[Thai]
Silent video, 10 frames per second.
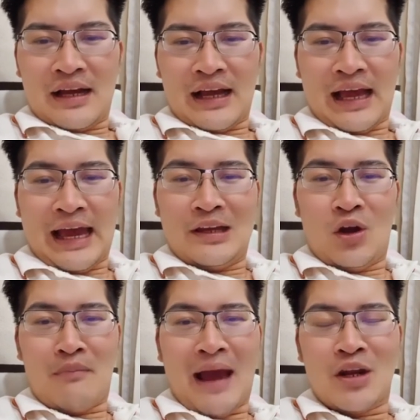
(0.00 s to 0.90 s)
ใครล
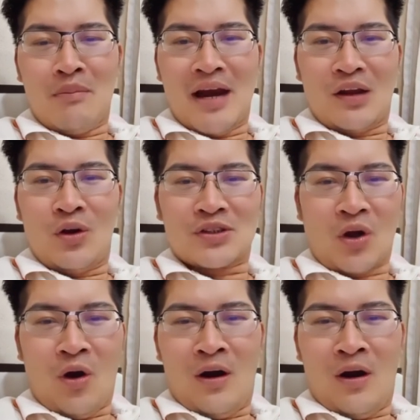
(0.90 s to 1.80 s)
งไม้ลงมือกับลุง
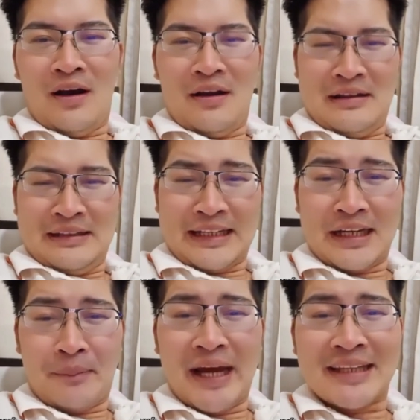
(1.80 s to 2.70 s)
ตู่นั่น
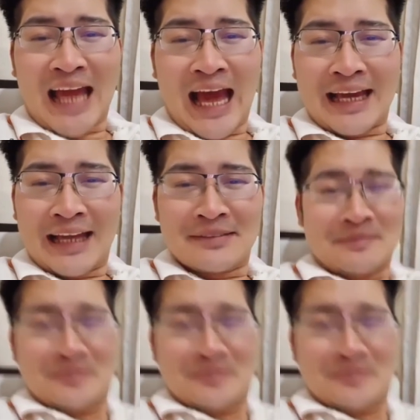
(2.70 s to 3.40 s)
คือเพื่อนตายกัน